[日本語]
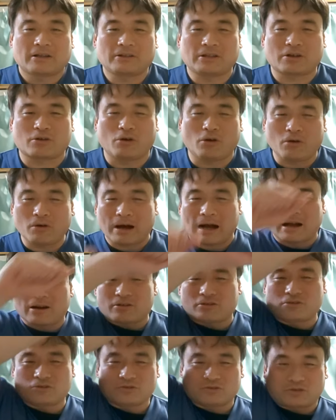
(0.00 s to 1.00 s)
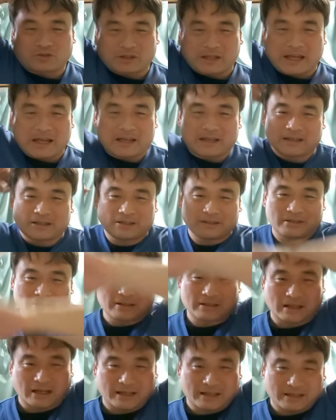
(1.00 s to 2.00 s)
で、5がグーとね。
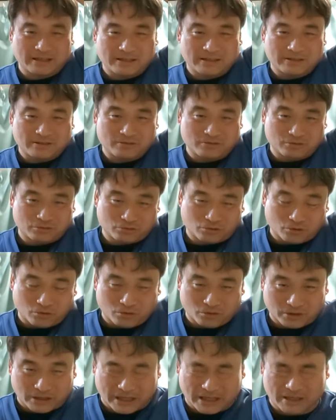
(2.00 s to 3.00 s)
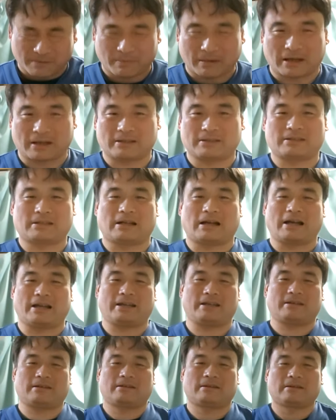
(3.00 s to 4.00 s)
はい。グーと5でいきます。は
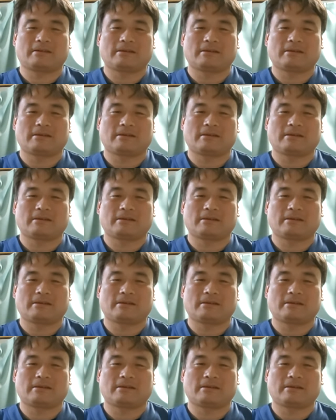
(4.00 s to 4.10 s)
い。